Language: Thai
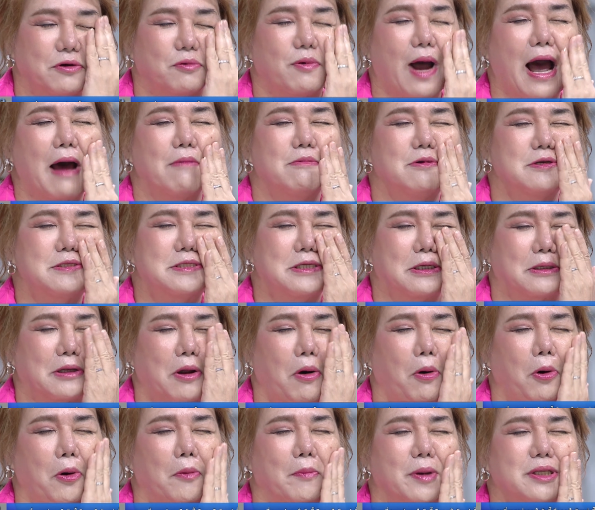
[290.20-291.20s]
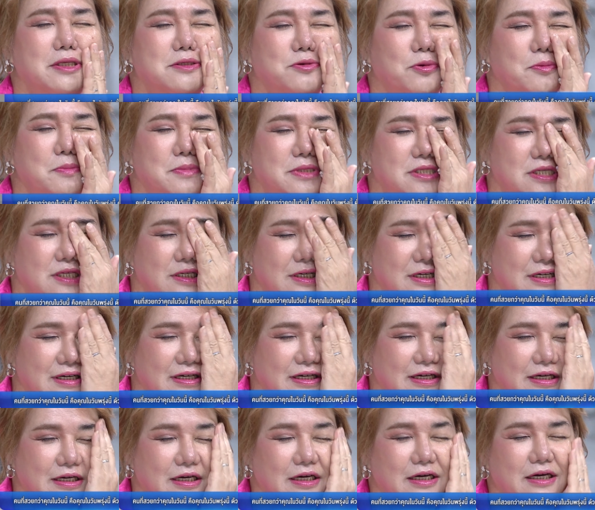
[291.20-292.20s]
ถึงความรู้สึกแล้วโอ้โหมันชุ่มชื่
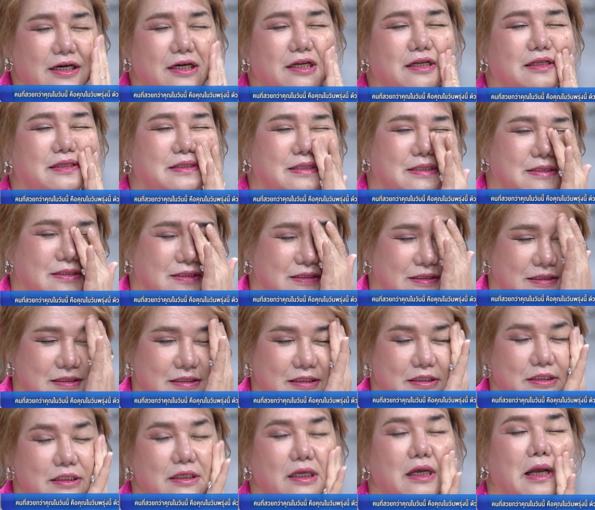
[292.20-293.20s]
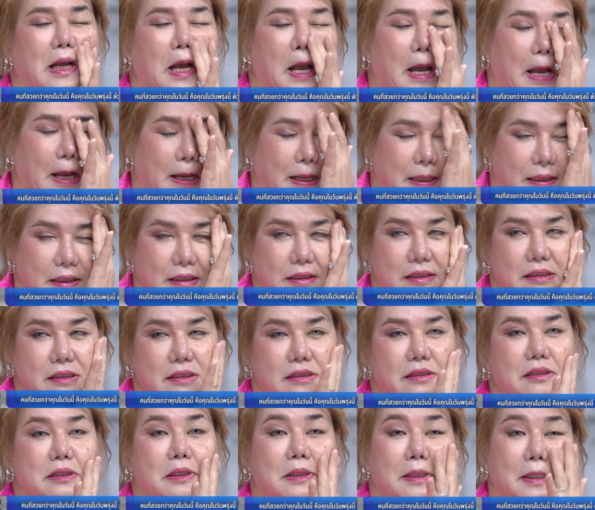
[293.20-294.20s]
นนี่กระปุกเดียวก็คือตาได้
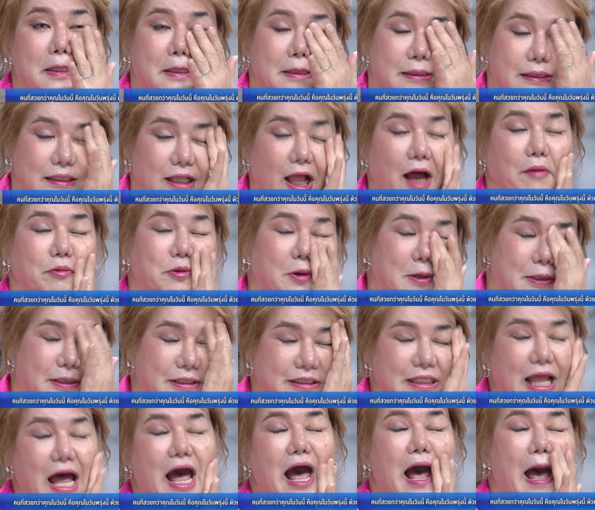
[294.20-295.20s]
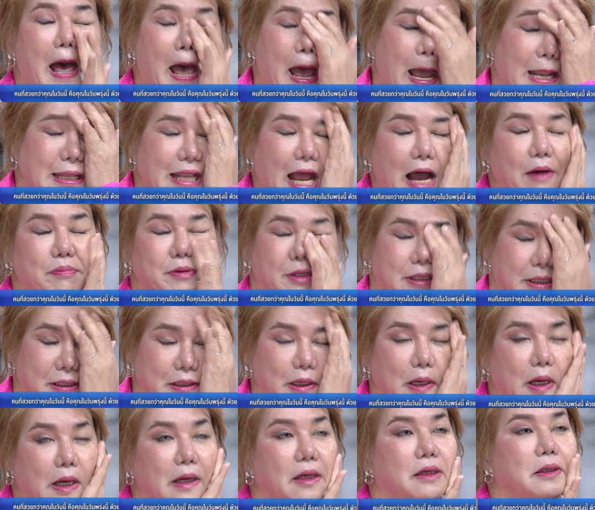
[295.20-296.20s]
รอบดวงตาได้ รอบดวงตายาวไปถึ
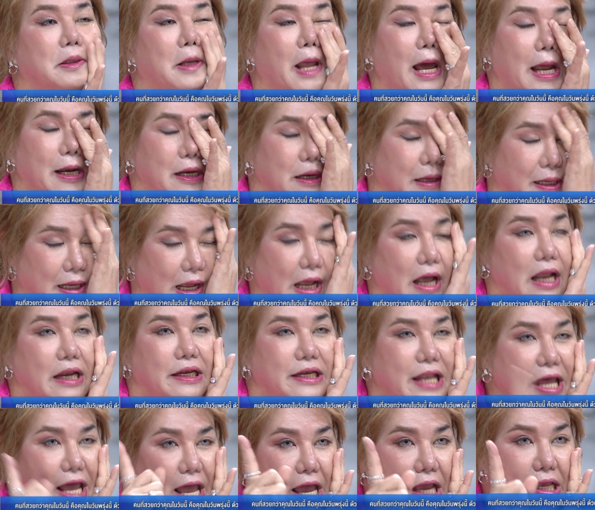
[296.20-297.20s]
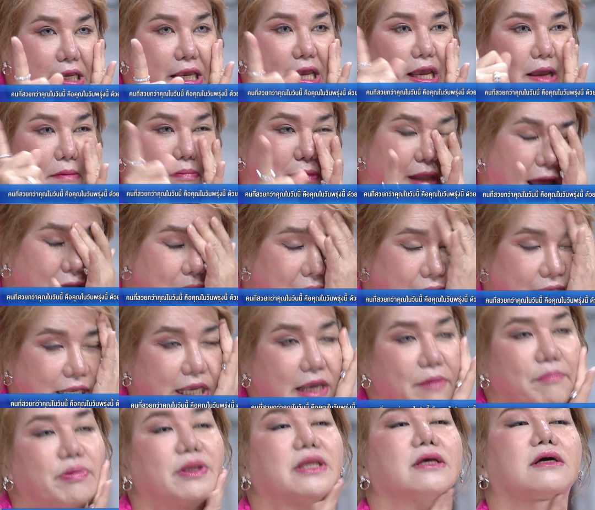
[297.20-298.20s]
งอ่อนโยน เดครีมไนท์ค
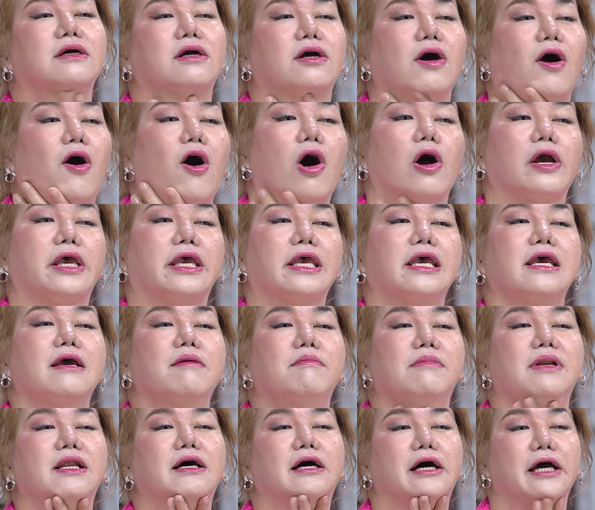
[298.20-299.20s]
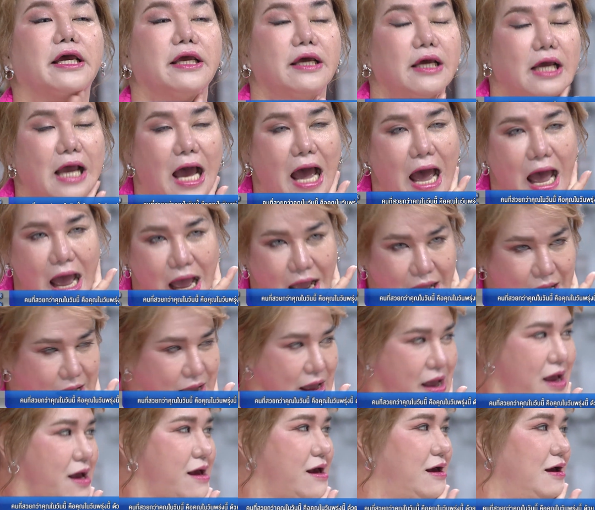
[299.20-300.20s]
รีมไปถึงคอครีมเลย คอค
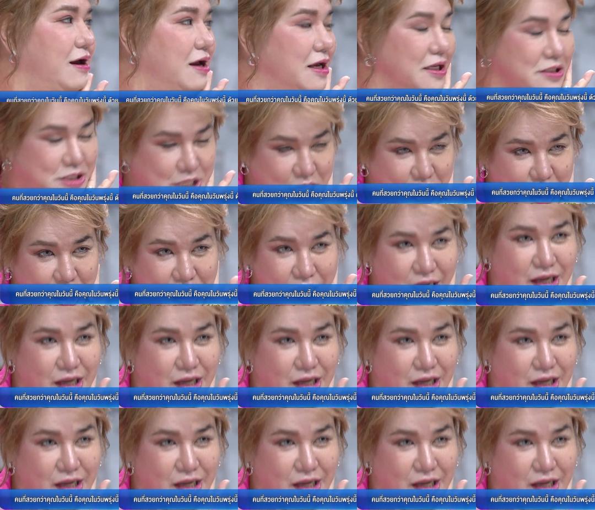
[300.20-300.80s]
รีมจริง